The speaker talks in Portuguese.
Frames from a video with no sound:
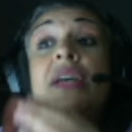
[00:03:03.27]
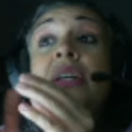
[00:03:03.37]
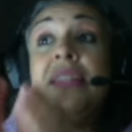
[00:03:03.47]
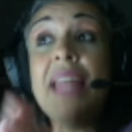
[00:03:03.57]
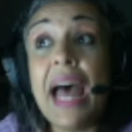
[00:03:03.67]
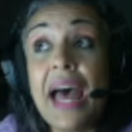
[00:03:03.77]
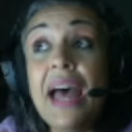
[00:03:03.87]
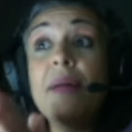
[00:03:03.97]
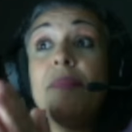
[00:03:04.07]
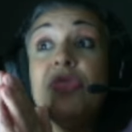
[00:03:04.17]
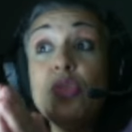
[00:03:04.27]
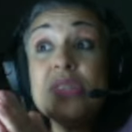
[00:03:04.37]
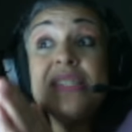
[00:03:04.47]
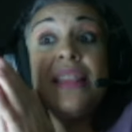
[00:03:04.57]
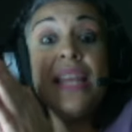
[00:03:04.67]
da, do
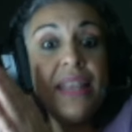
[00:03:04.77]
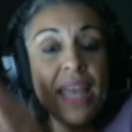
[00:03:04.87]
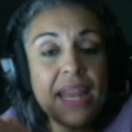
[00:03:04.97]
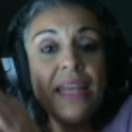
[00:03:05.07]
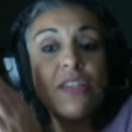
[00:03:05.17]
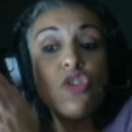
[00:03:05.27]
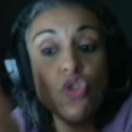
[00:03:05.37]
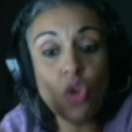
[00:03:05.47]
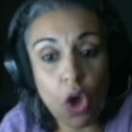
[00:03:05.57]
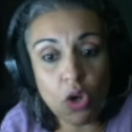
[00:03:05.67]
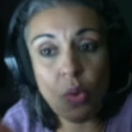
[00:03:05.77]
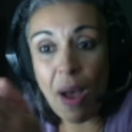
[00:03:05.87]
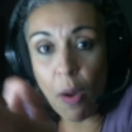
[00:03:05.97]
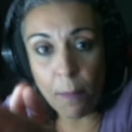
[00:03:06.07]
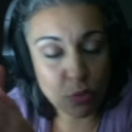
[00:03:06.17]
CD dele solo,
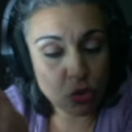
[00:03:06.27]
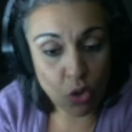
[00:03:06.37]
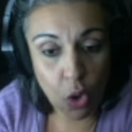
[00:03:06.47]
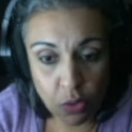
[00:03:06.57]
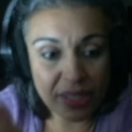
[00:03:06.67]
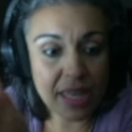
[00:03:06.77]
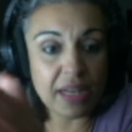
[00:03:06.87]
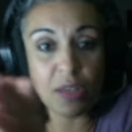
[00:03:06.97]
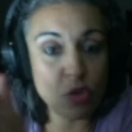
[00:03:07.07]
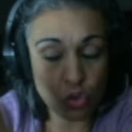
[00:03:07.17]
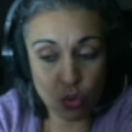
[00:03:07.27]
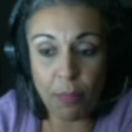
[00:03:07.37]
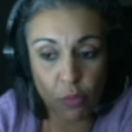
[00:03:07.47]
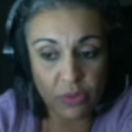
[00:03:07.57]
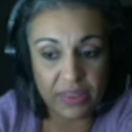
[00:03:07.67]
álbum solo que ele lançou há
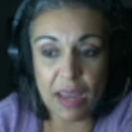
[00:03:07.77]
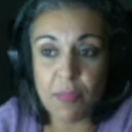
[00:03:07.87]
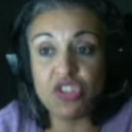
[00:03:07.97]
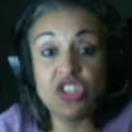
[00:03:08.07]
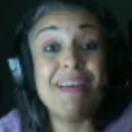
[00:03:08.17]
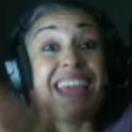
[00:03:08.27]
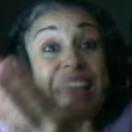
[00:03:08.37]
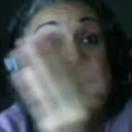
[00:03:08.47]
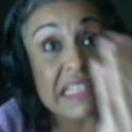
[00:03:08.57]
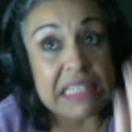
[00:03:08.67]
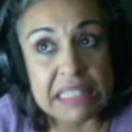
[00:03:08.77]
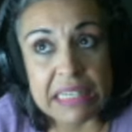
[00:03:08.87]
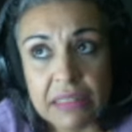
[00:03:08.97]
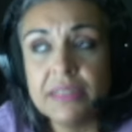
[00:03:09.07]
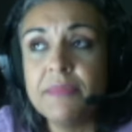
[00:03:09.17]
pouco tempo, que se chama
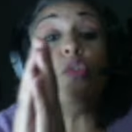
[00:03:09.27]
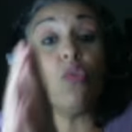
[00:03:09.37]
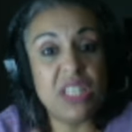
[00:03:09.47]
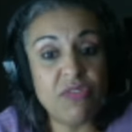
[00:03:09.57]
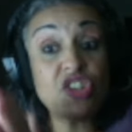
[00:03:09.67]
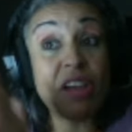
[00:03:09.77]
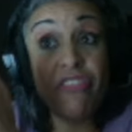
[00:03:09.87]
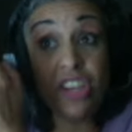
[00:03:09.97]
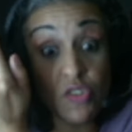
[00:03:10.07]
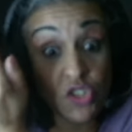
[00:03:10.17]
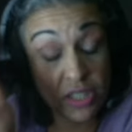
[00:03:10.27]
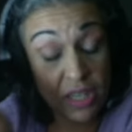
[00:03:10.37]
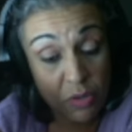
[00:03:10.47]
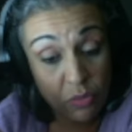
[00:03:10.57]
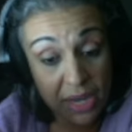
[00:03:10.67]
Entity Inclusive, já fiz vídeo aqui
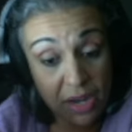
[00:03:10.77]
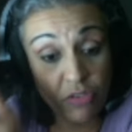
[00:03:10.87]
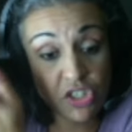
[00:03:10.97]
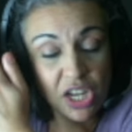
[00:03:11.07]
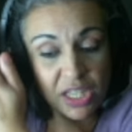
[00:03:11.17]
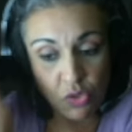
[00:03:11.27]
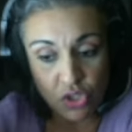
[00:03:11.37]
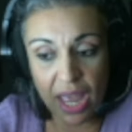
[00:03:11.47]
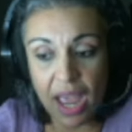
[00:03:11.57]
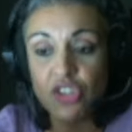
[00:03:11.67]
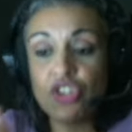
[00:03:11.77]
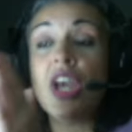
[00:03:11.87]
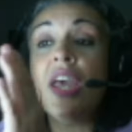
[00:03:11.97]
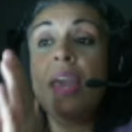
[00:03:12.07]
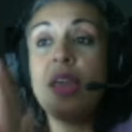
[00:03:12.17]
também no canal, vou deixar aqui nos cards,
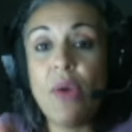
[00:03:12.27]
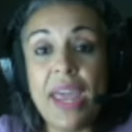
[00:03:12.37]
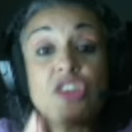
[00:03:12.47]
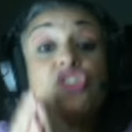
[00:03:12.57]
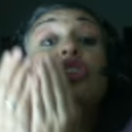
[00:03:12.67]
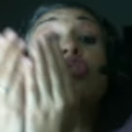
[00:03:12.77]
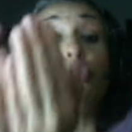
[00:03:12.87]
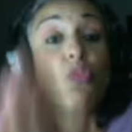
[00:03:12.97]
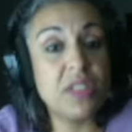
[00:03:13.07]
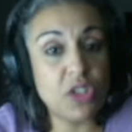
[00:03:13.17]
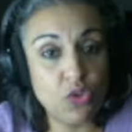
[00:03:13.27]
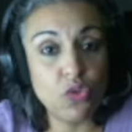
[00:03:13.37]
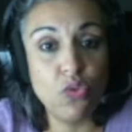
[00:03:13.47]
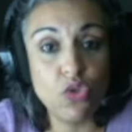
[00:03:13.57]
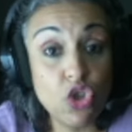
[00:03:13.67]
eu reagindo às músicas do,
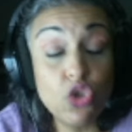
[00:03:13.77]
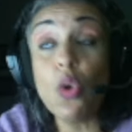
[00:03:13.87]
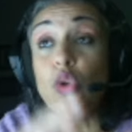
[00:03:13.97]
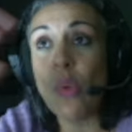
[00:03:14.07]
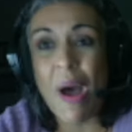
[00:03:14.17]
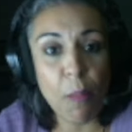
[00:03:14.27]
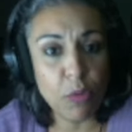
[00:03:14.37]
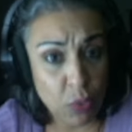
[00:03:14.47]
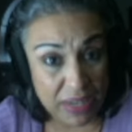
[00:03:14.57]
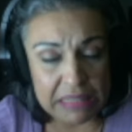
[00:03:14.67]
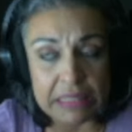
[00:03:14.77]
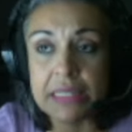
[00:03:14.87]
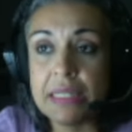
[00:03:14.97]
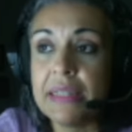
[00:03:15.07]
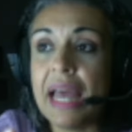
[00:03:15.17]
do, de todo o álbum do
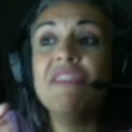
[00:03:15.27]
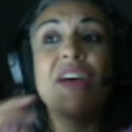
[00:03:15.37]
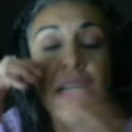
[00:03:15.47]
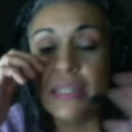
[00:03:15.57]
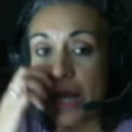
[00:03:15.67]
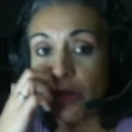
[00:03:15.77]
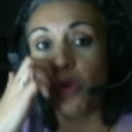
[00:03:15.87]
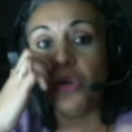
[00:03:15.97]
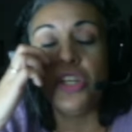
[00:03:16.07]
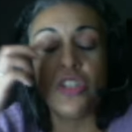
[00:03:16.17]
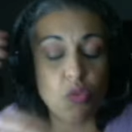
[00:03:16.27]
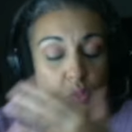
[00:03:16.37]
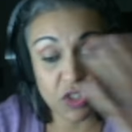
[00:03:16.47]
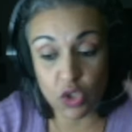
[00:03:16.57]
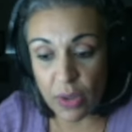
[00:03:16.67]
Entity, tá? Ele vai cantar todas as
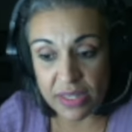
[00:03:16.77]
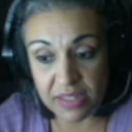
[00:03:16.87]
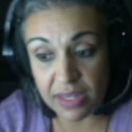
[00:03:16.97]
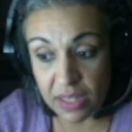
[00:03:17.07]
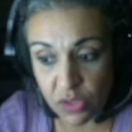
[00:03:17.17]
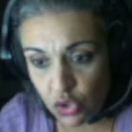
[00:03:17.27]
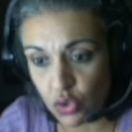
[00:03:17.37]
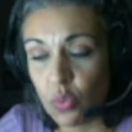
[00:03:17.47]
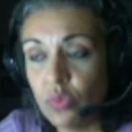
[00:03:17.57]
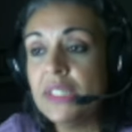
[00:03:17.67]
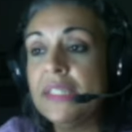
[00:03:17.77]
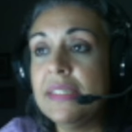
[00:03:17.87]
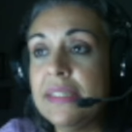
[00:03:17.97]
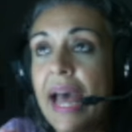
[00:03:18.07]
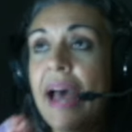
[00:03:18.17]
músicas do Entity nesse show,
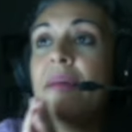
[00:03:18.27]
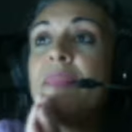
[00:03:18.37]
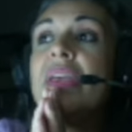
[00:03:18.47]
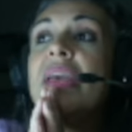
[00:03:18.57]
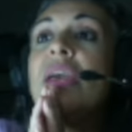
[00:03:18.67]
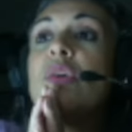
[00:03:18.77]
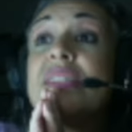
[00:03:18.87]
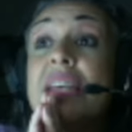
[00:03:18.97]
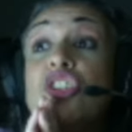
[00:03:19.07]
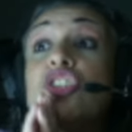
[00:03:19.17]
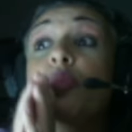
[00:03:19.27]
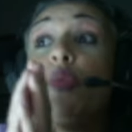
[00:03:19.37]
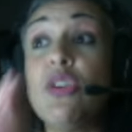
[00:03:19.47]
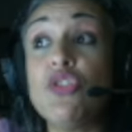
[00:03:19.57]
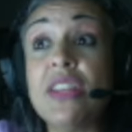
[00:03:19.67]
tá? Eu sei disso
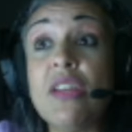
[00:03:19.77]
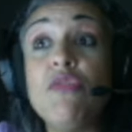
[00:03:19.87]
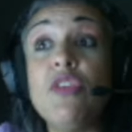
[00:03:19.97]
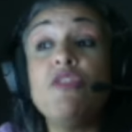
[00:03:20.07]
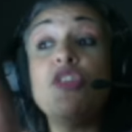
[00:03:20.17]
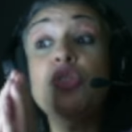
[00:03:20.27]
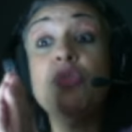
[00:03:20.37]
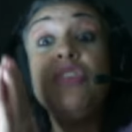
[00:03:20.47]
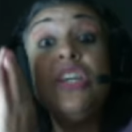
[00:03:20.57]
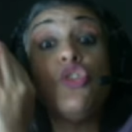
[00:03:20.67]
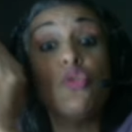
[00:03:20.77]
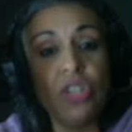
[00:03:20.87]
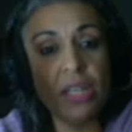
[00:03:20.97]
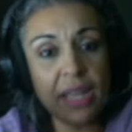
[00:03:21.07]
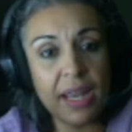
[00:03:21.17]
porque eu já tenho vi, visto vídeos
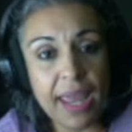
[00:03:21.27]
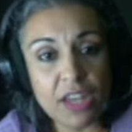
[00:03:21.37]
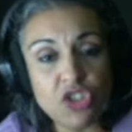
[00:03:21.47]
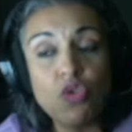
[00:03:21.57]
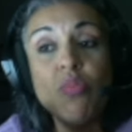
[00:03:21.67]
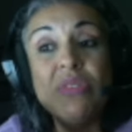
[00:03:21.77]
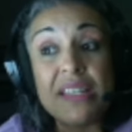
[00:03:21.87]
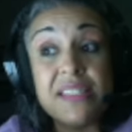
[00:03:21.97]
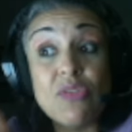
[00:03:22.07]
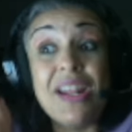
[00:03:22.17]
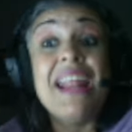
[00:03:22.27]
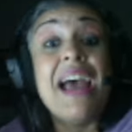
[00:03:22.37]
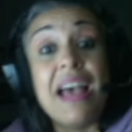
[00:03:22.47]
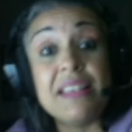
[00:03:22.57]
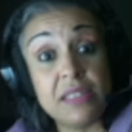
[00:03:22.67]
na internet de como tá sendo lá
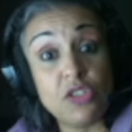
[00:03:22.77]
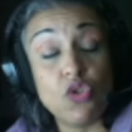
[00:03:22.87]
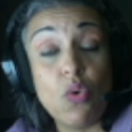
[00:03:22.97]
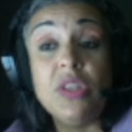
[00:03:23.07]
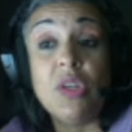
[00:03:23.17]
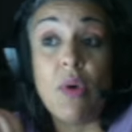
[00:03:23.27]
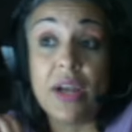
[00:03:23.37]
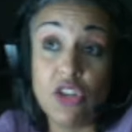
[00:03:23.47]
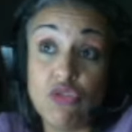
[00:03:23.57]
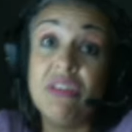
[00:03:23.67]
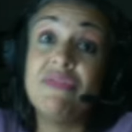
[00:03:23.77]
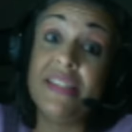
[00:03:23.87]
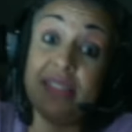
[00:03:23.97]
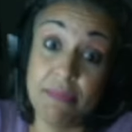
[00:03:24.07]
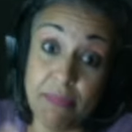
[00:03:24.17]
na Ásia esse show, então eu acredito que vai
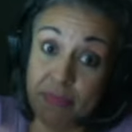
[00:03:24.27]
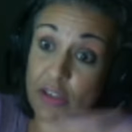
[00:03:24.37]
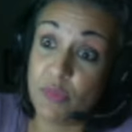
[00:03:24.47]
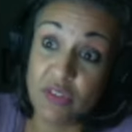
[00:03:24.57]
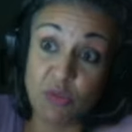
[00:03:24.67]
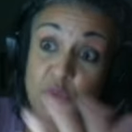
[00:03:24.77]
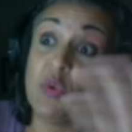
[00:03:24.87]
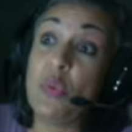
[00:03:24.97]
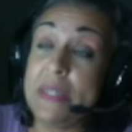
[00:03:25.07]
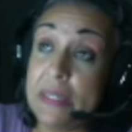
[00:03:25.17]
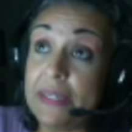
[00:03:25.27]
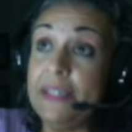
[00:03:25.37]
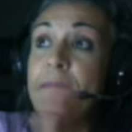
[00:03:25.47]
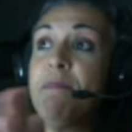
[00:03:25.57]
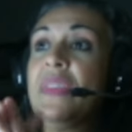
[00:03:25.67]
ser mais ou menos a mesma coisa
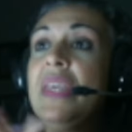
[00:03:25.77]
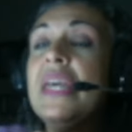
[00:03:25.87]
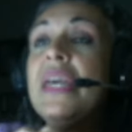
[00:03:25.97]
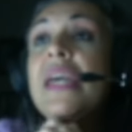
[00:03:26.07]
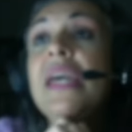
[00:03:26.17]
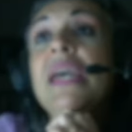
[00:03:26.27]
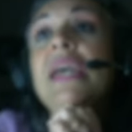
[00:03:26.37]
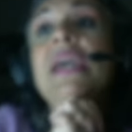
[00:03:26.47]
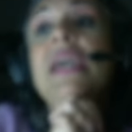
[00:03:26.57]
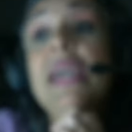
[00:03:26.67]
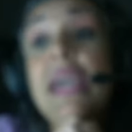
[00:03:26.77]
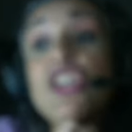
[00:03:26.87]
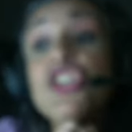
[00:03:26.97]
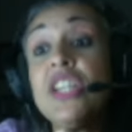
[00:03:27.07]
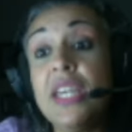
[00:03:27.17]
aqui. E
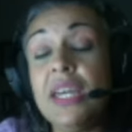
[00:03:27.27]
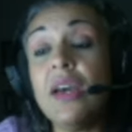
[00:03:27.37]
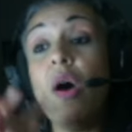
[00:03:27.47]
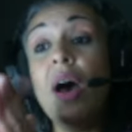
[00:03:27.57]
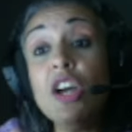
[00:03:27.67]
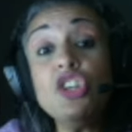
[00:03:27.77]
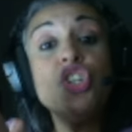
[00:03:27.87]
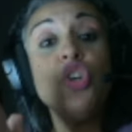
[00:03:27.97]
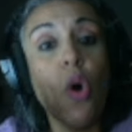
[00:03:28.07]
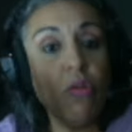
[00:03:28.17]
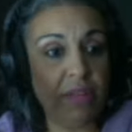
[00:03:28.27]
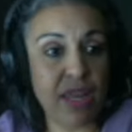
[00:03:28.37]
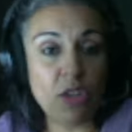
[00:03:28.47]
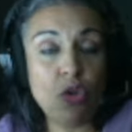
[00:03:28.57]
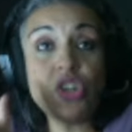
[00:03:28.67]
eis que,
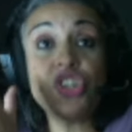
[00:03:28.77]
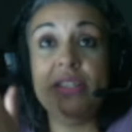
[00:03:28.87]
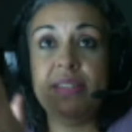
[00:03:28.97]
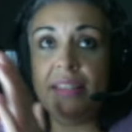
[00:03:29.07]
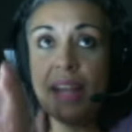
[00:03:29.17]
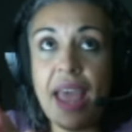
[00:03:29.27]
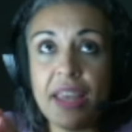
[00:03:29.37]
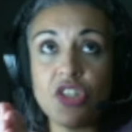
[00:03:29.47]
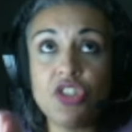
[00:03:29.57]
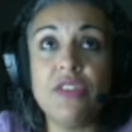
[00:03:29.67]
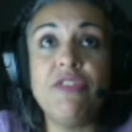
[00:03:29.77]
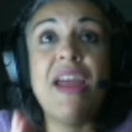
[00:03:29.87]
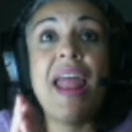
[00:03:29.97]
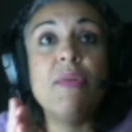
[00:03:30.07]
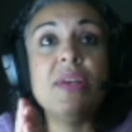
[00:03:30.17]
anteontem, há dois dias atrás,
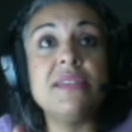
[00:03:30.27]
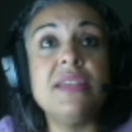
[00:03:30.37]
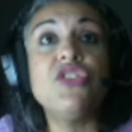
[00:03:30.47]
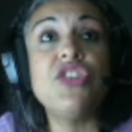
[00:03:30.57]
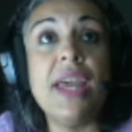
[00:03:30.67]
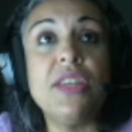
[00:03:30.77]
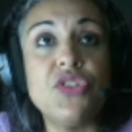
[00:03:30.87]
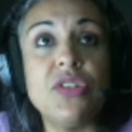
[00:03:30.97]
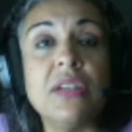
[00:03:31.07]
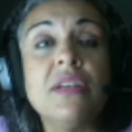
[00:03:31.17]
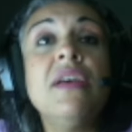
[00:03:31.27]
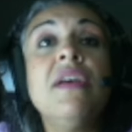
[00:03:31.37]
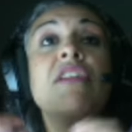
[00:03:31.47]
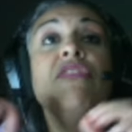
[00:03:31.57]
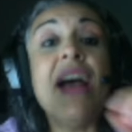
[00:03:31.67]
falaram assim, gente,
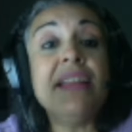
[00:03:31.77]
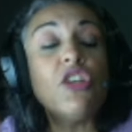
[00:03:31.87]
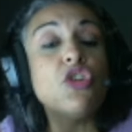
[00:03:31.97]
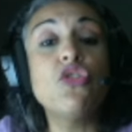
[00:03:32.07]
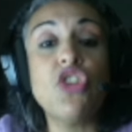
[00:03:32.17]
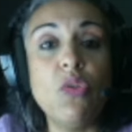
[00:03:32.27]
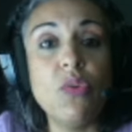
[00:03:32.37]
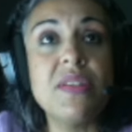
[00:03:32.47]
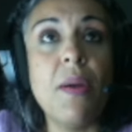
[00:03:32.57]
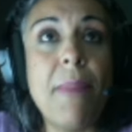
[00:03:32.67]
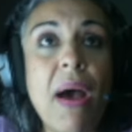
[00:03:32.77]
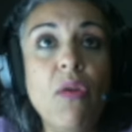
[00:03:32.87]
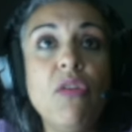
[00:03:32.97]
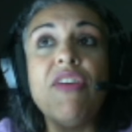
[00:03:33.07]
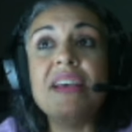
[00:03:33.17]
Vai ter show do Xiaonu em São
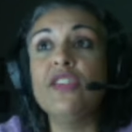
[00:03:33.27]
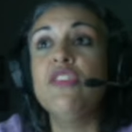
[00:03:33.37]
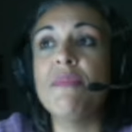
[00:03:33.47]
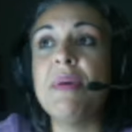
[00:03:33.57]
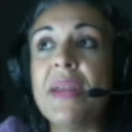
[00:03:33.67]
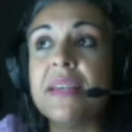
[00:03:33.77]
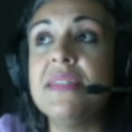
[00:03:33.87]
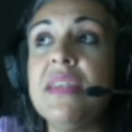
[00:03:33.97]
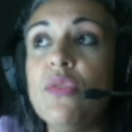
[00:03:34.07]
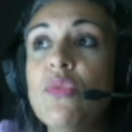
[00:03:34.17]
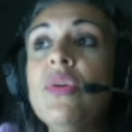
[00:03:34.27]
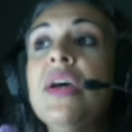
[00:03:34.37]
Paulo, vai ser no Viva Brasil.